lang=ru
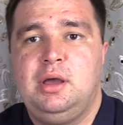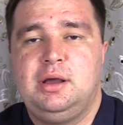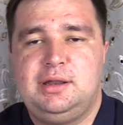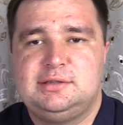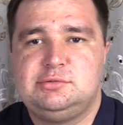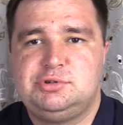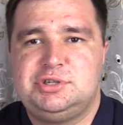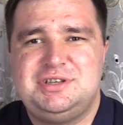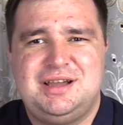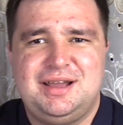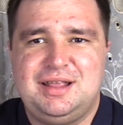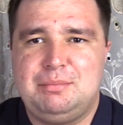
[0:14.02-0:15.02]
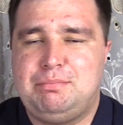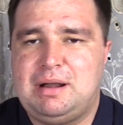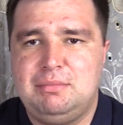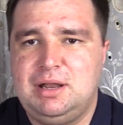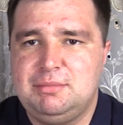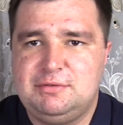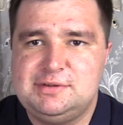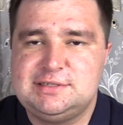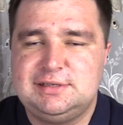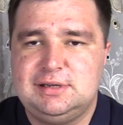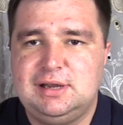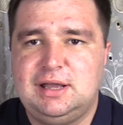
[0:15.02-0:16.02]
Говорит, слушайте, какая-то проблема
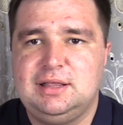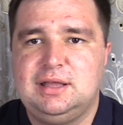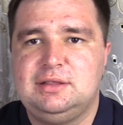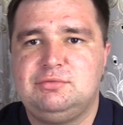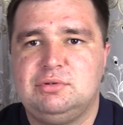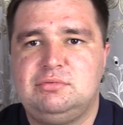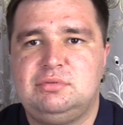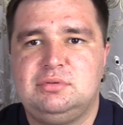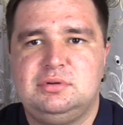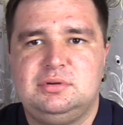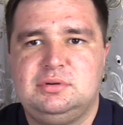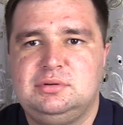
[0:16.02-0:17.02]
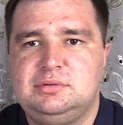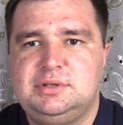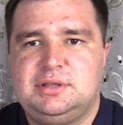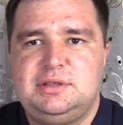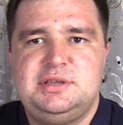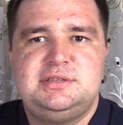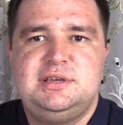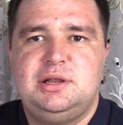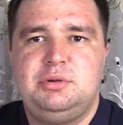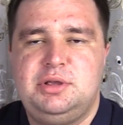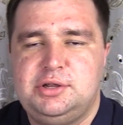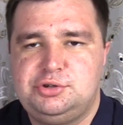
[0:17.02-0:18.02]
возникает, говорит, вот э, где-то
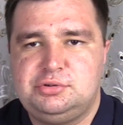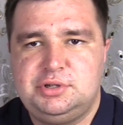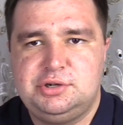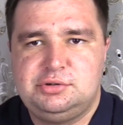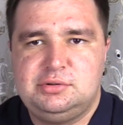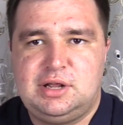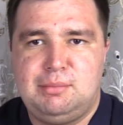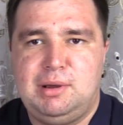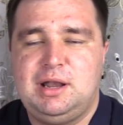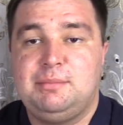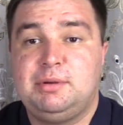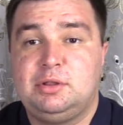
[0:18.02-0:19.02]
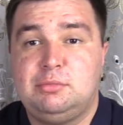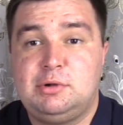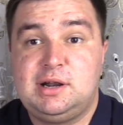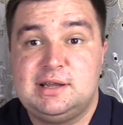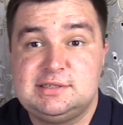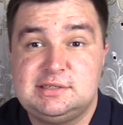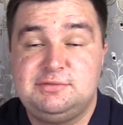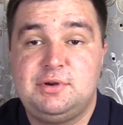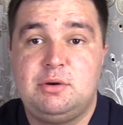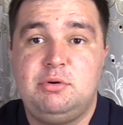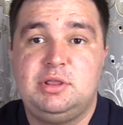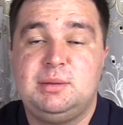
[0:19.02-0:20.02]
неделю езжу, езжу нормально, потом раз, в
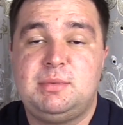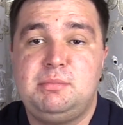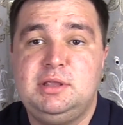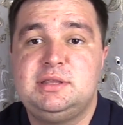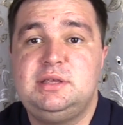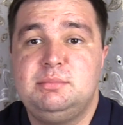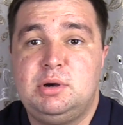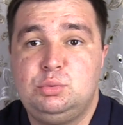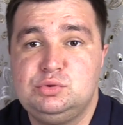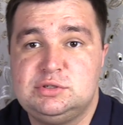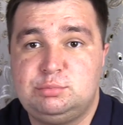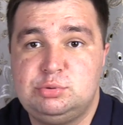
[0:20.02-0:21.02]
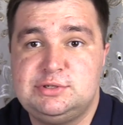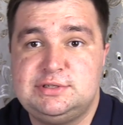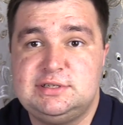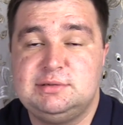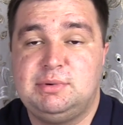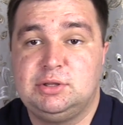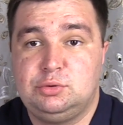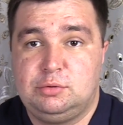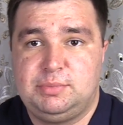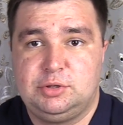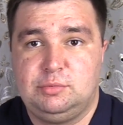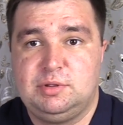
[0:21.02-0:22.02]
какой-то момент не могу запустить
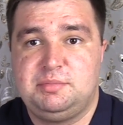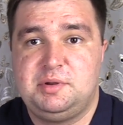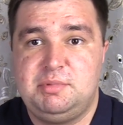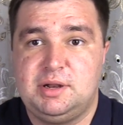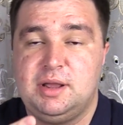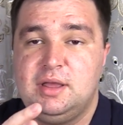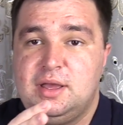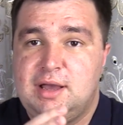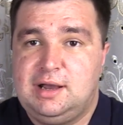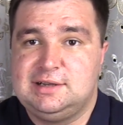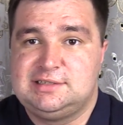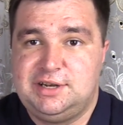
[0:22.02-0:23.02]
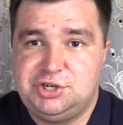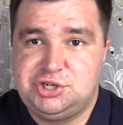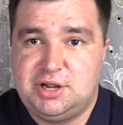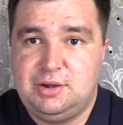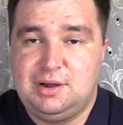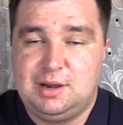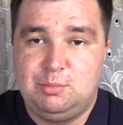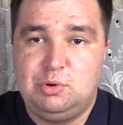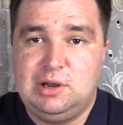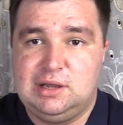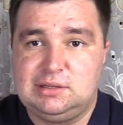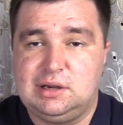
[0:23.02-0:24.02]
мотор. Потом, например, а, заряжаю
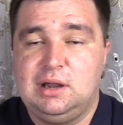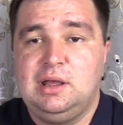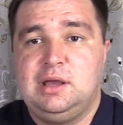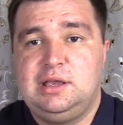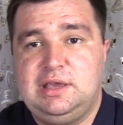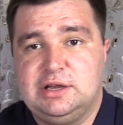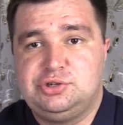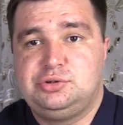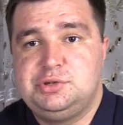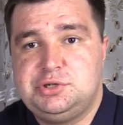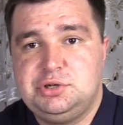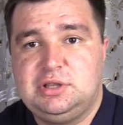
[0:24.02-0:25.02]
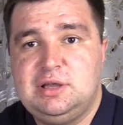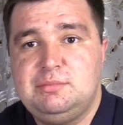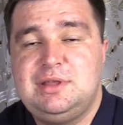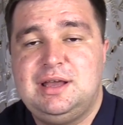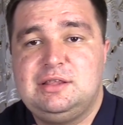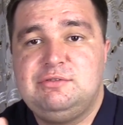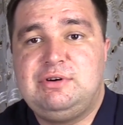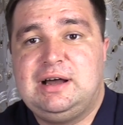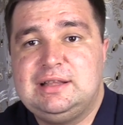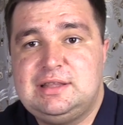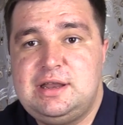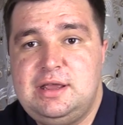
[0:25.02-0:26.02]
аккумулятор, езжу еще там дня
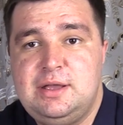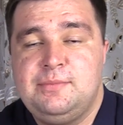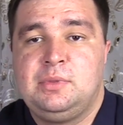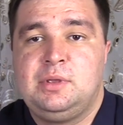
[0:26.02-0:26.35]
2-3,